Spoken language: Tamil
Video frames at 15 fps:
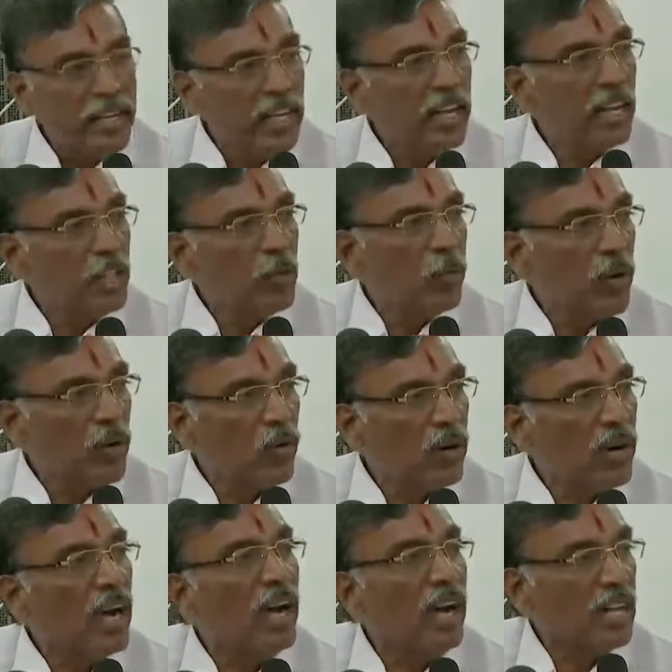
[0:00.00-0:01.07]
இங்கிருந்து
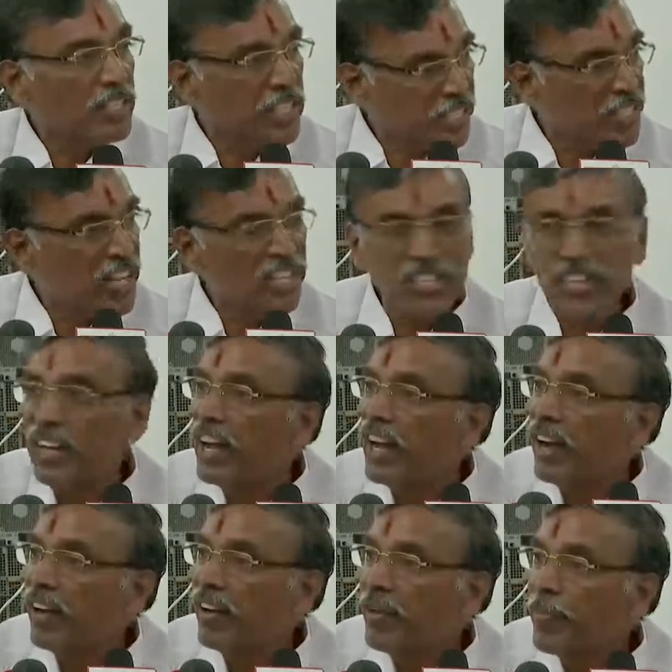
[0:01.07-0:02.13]
போகிறவங்க அங்கே சிக்ஸ் டேஸ்
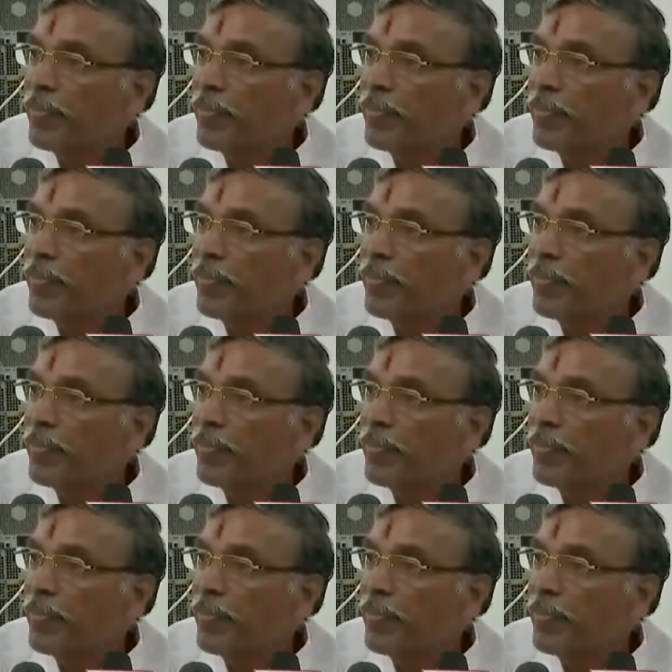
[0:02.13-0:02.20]
இருக்காங்க